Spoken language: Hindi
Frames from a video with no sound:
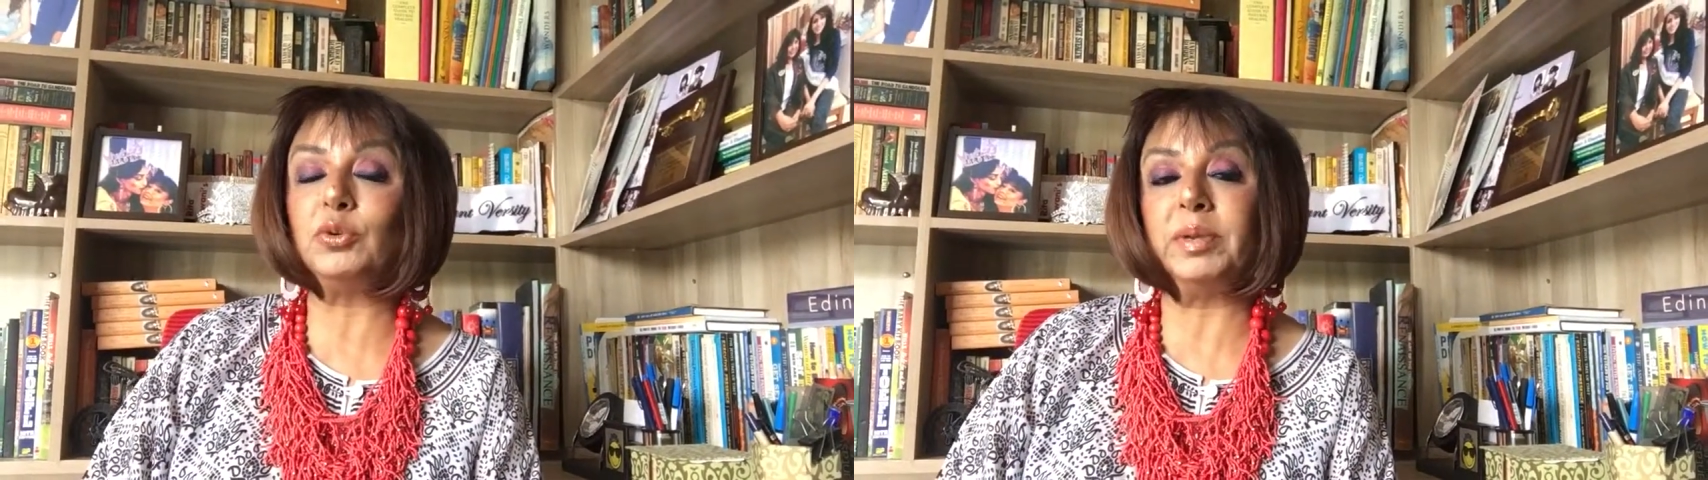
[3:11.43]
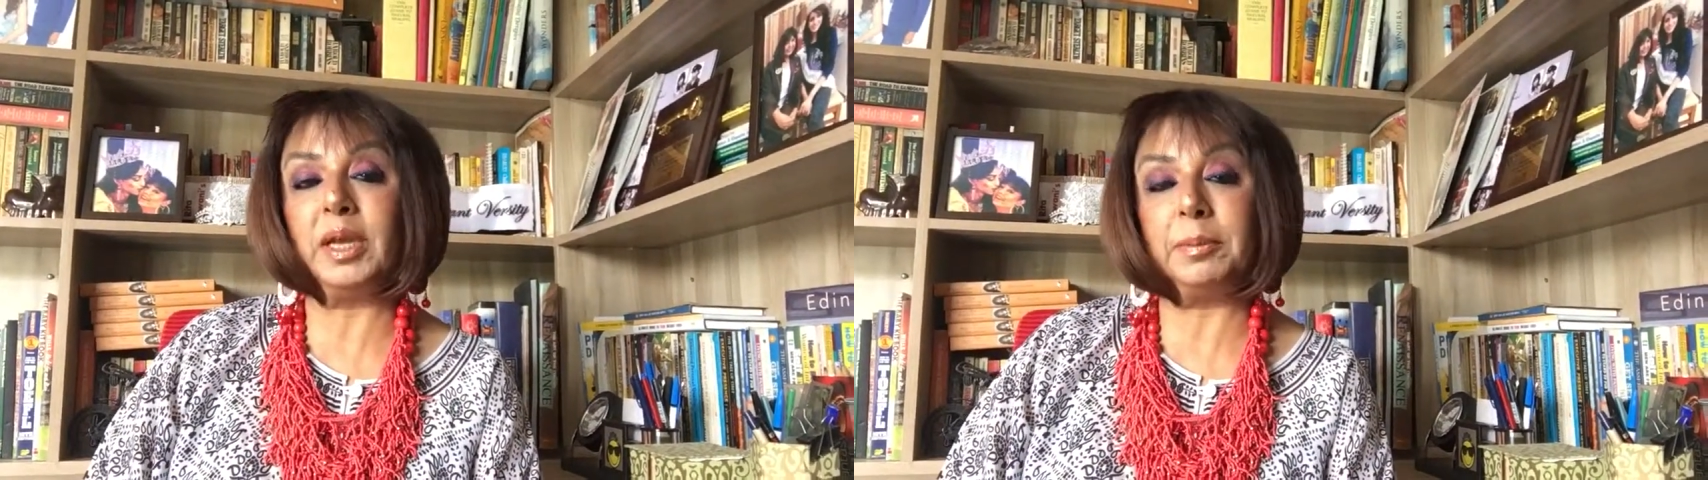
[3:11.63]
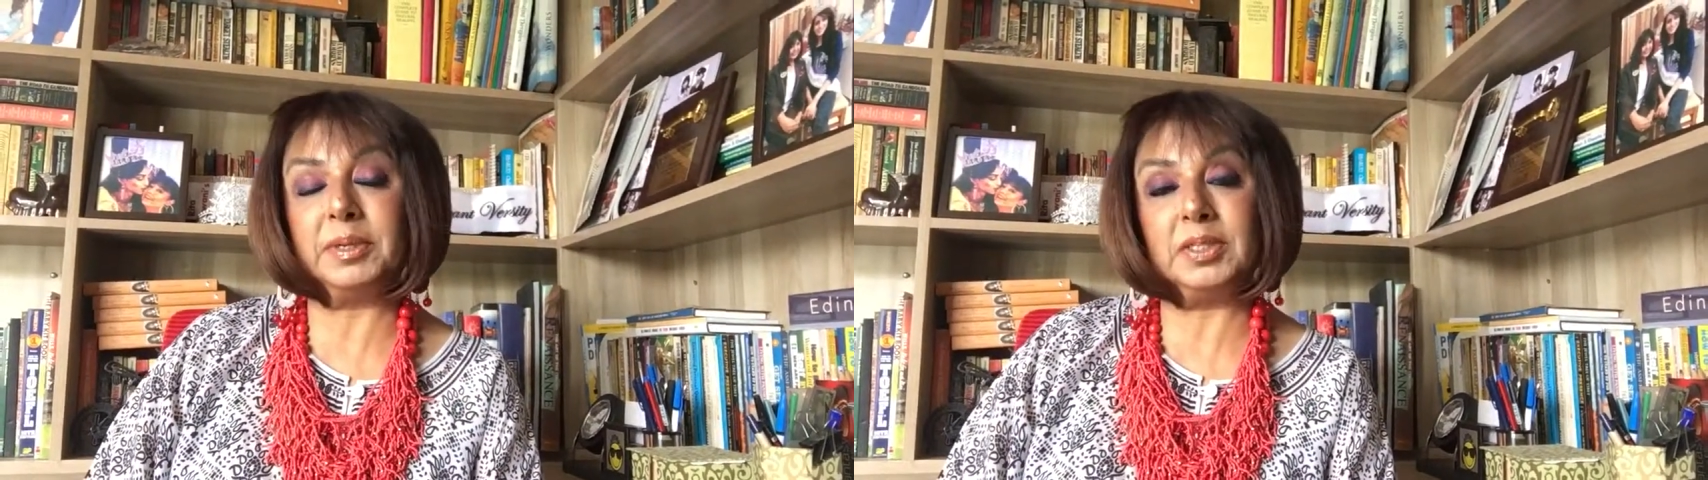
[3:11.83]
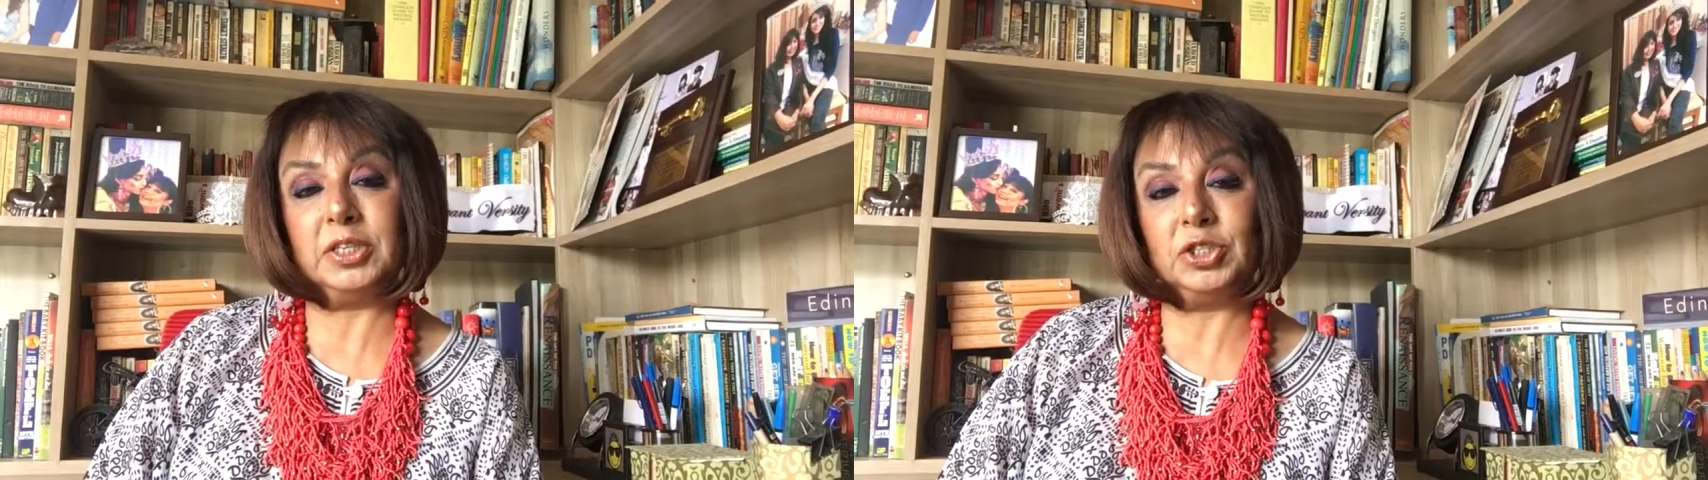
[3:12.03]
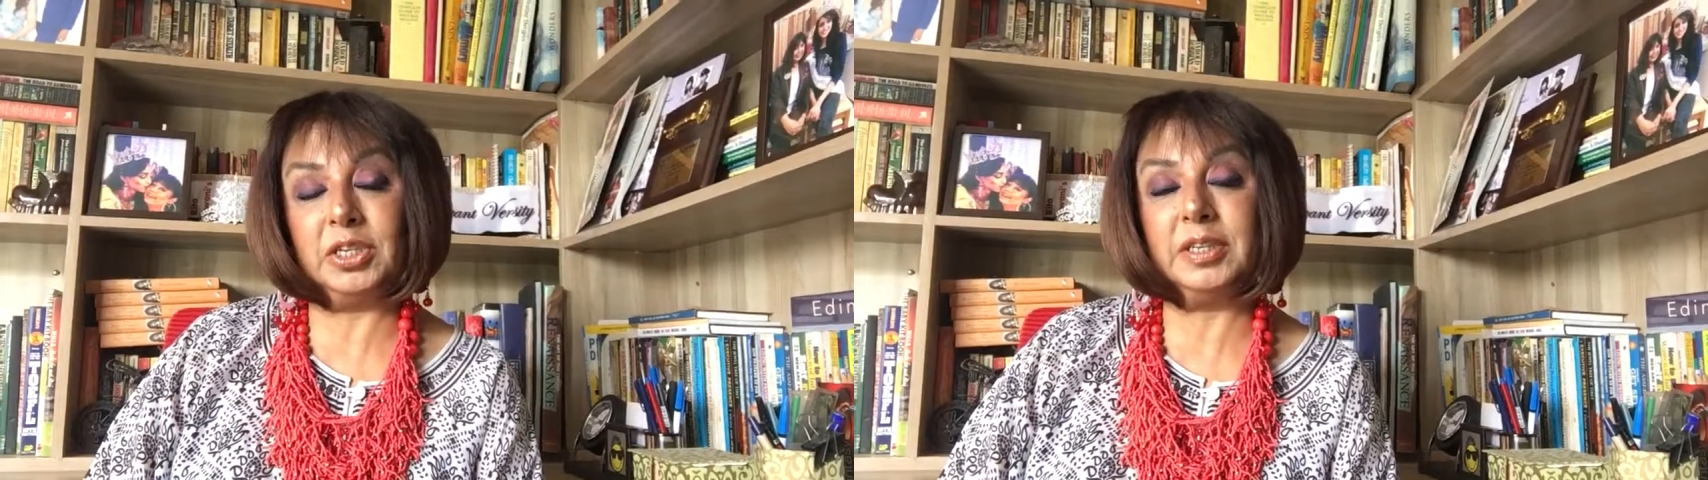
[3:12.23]
जो मैंने आपके
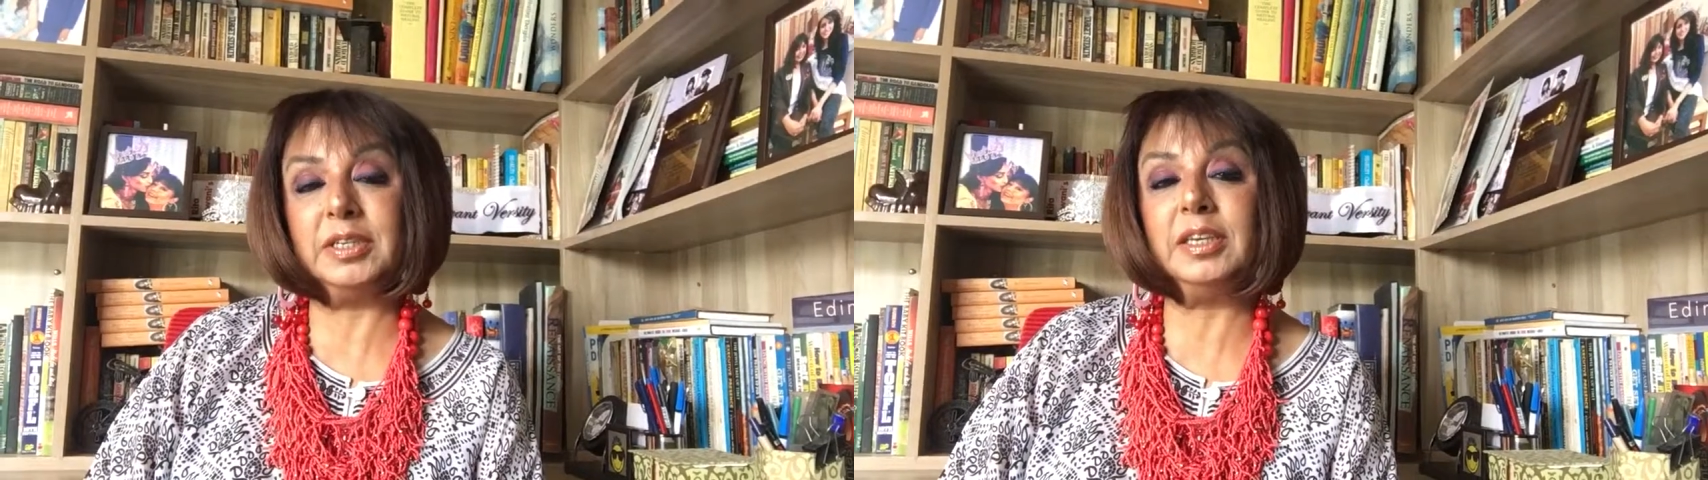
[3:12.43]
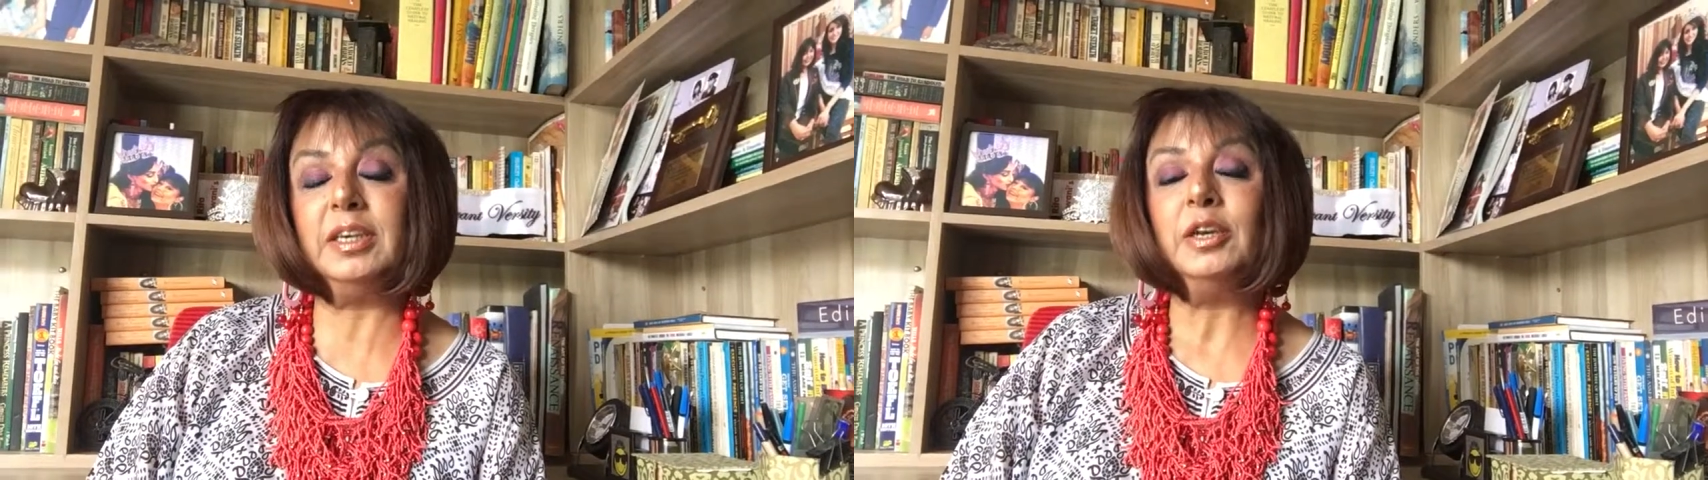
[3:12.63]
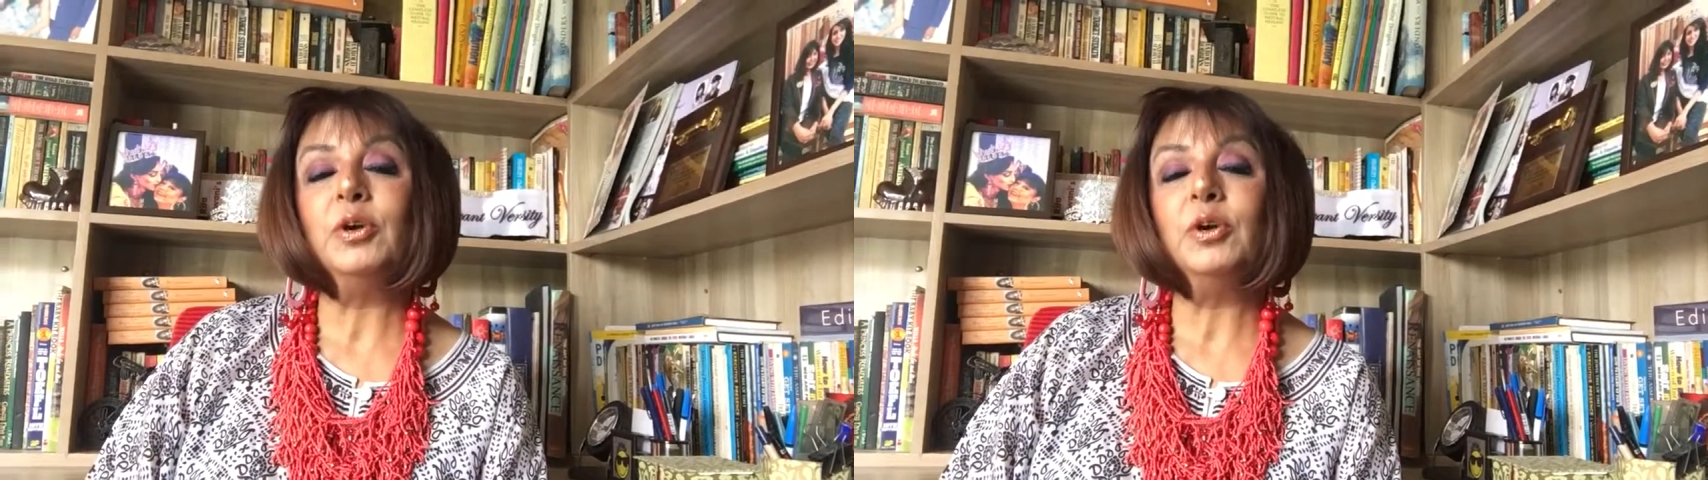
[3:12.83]
साथ शेयर की